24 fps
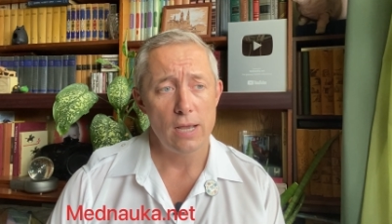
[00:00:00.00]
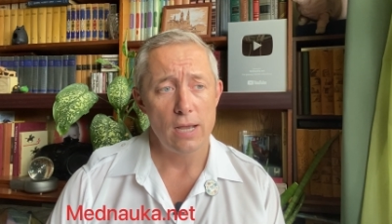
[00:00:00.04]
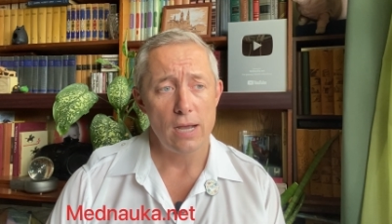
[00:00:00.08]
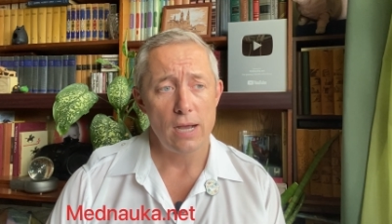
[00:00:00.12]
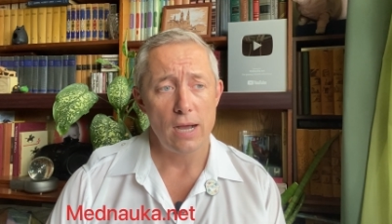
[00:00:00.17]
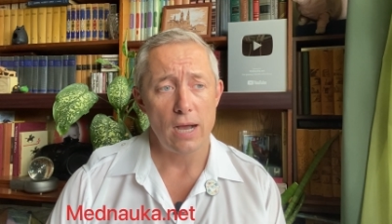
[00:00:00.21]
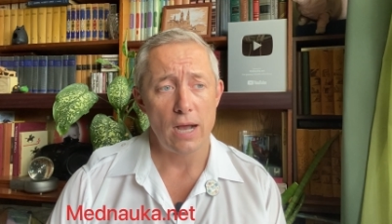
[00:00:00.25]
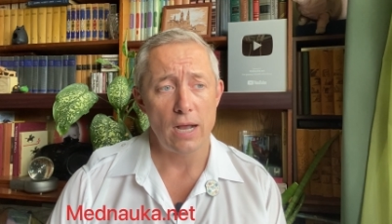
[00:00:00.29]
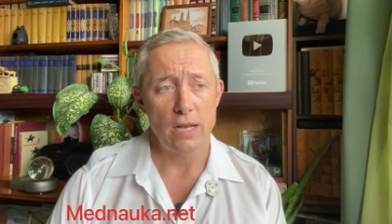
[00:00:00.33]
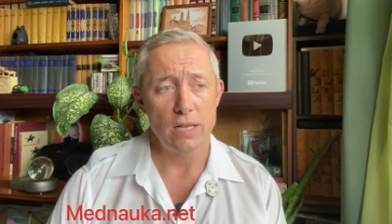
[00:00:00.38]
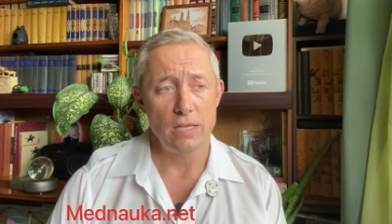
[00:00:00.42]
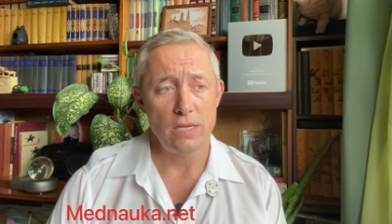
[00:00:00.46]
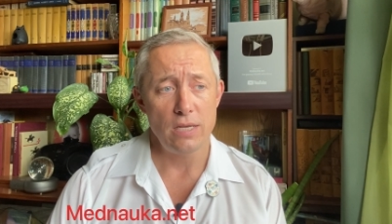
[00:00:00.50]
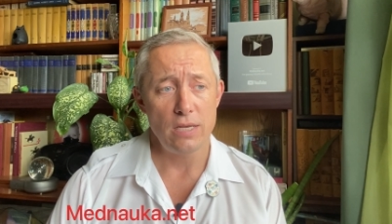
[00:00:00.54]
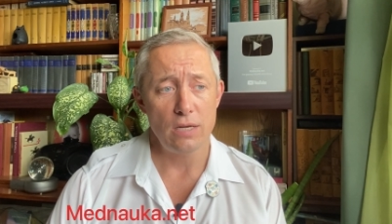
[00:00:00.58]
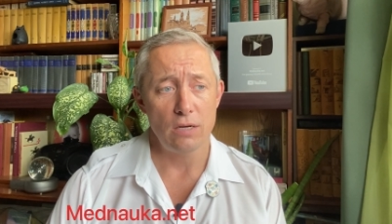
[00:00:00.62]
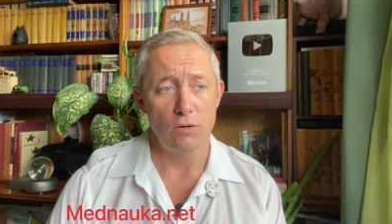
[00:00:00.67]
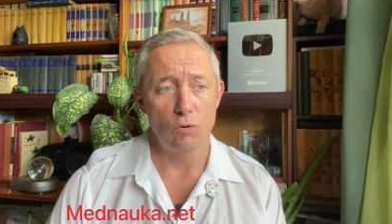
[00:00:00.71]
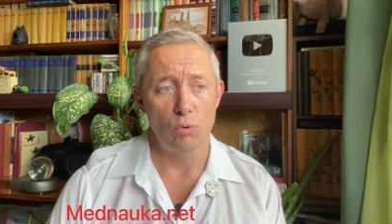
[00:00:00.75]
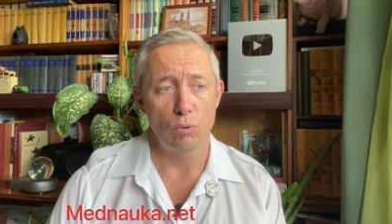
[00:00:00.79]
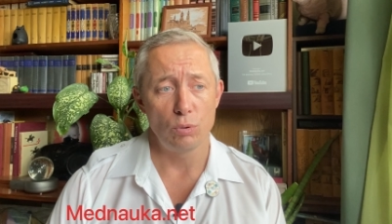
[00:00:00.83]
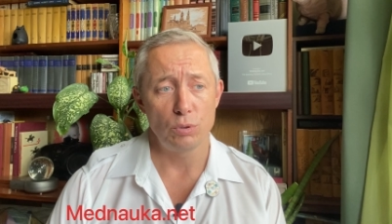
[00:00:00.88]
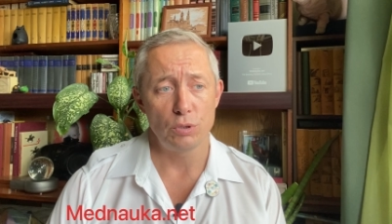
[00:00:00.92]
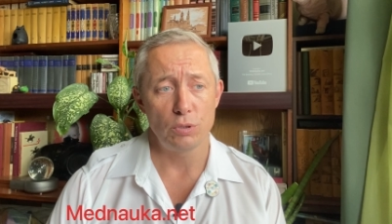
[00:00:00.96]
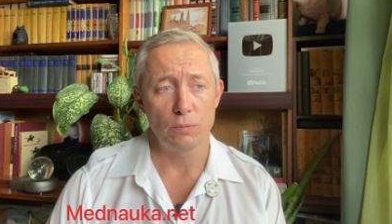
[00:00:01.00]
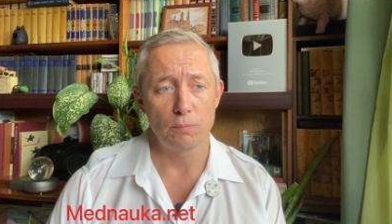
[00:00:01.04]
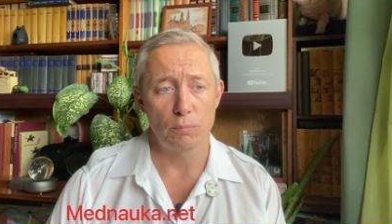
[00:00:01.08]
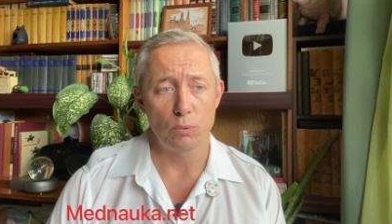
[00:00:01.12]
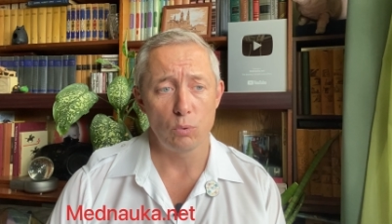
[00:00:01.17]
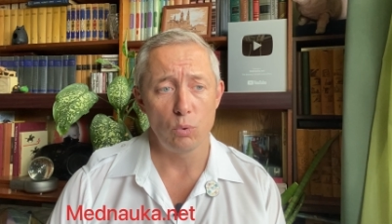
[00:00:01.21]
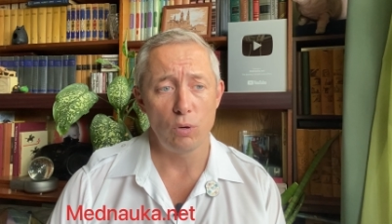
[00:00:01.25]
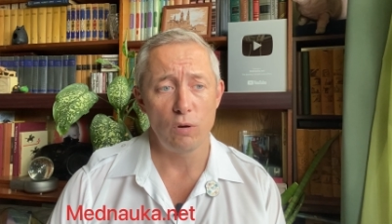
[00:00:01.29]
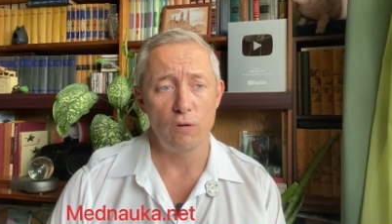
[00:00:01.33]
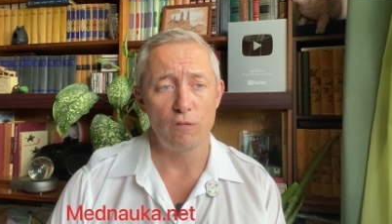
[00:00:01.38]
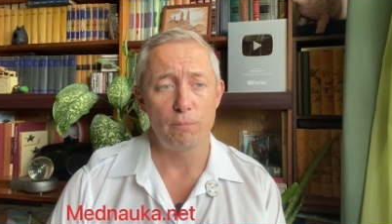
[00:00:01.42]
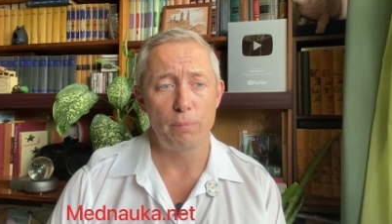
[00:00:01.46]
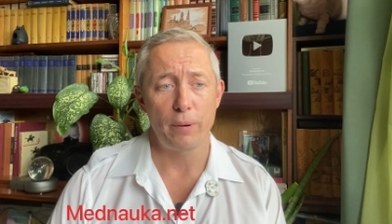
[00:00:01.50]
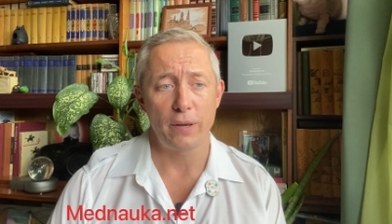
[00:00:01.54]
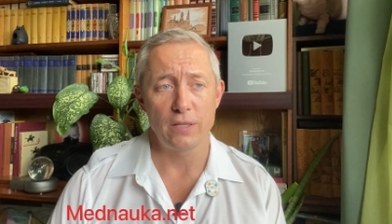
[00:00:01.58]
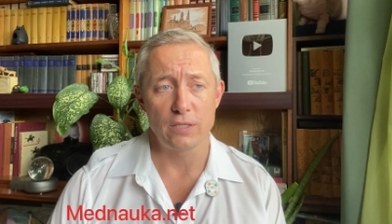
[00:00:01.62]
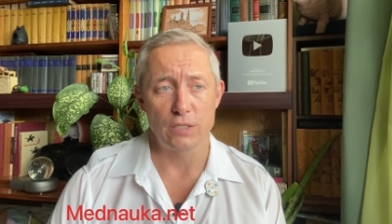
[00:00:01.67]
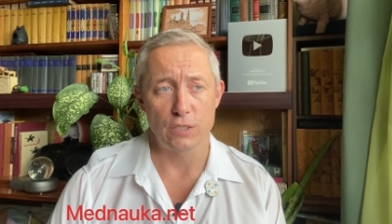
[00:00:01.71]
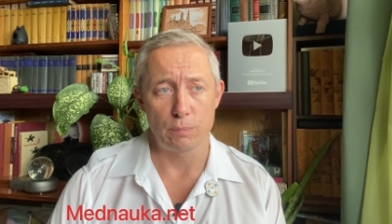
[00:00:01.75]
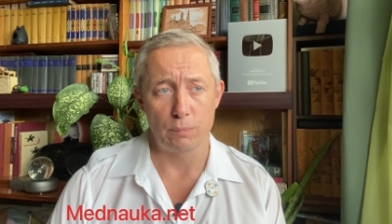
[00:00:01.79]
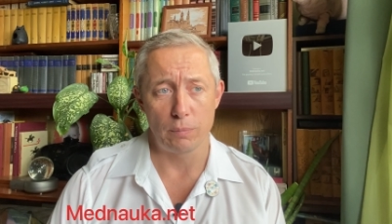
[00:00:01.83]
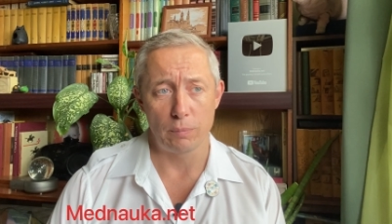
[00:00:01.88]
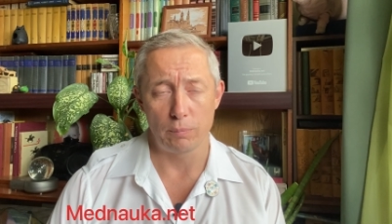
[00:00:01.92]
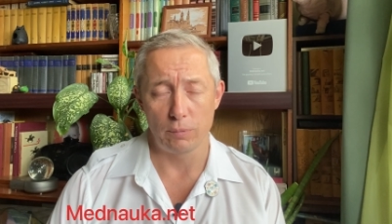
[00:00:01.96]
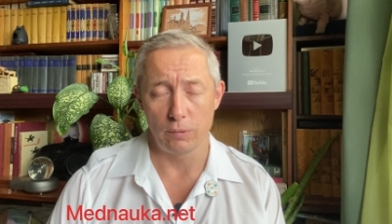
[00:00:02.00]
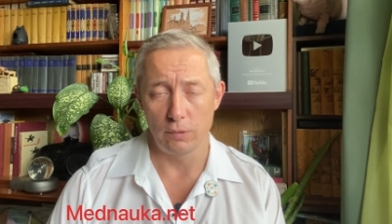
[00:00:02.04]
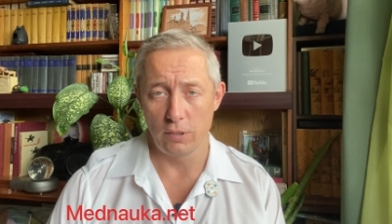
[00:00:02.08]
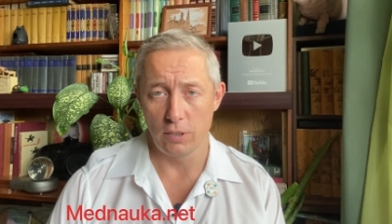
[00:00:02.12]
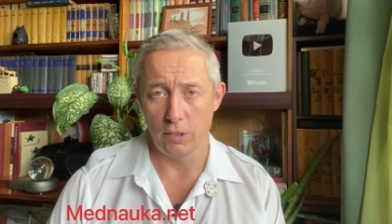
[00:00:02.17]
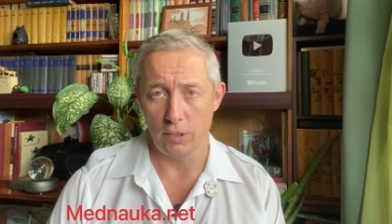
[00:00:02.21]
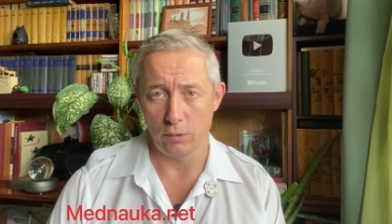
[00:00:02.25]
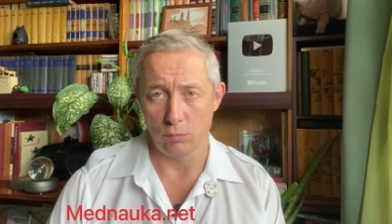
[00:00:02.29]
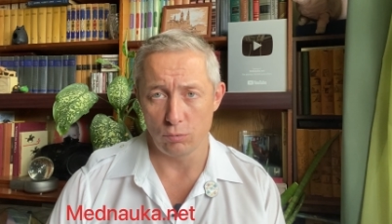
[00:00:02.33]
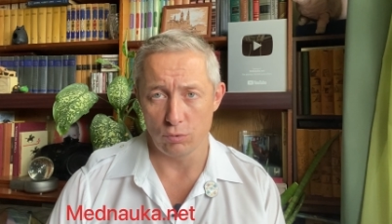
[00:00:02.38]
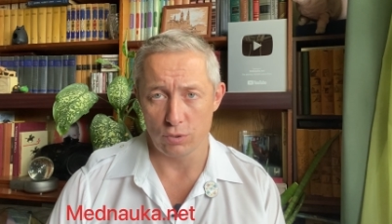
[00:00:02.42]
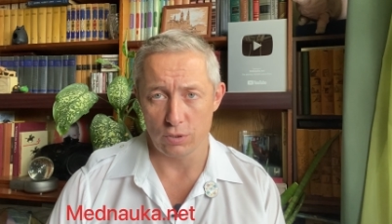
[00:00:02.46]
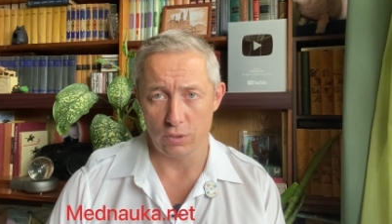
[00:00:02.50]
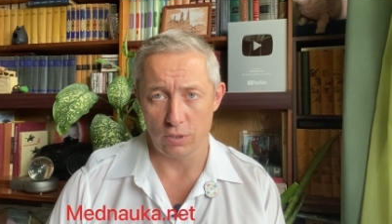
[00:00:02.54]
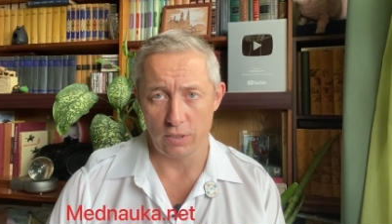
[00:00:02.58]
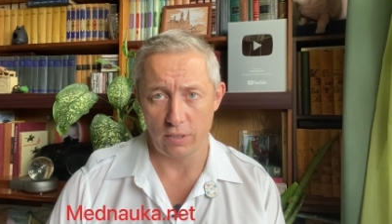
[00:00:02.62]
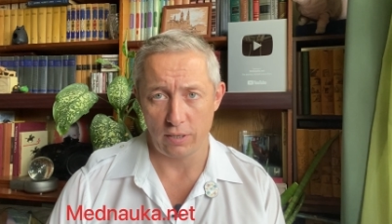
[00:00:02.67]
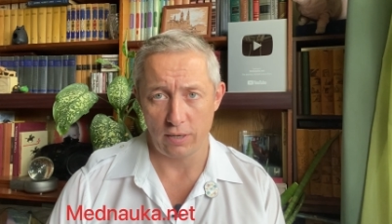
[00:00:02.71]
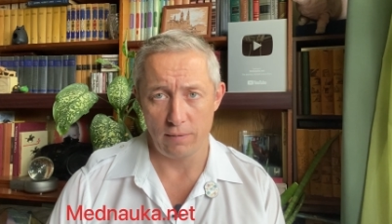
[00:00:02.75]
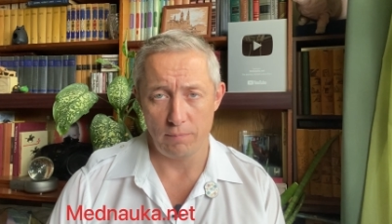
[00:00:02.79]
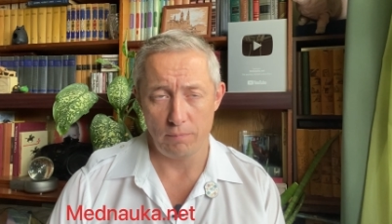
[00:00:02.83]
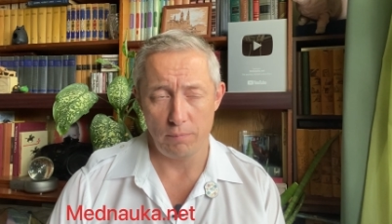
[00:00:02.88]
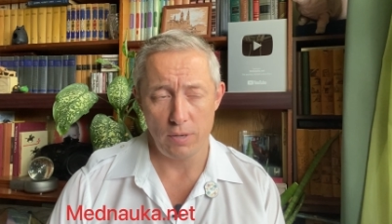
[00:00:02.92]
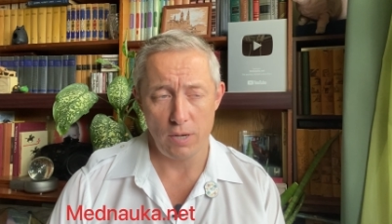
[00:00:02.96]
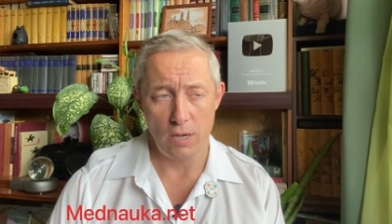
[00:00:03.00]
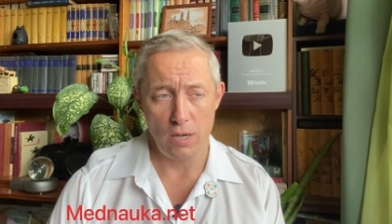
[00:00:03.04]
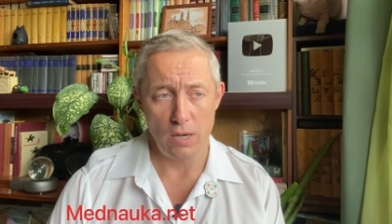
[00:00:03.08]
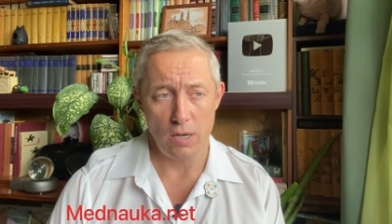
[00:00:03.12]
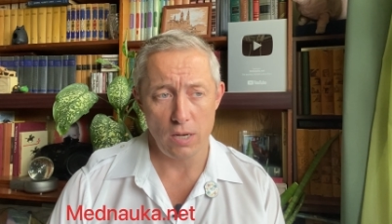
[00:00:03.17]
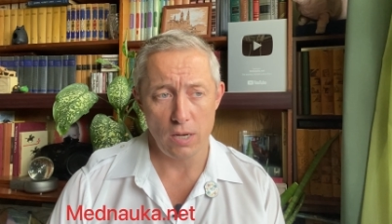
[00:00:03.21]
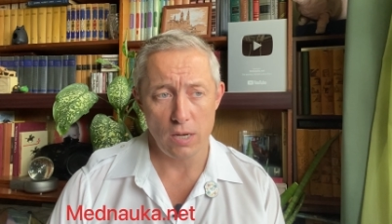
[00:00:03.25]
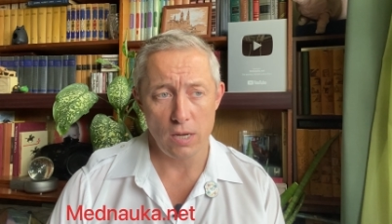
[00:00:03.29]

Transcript: они очень плохо в принципе поддаются терапии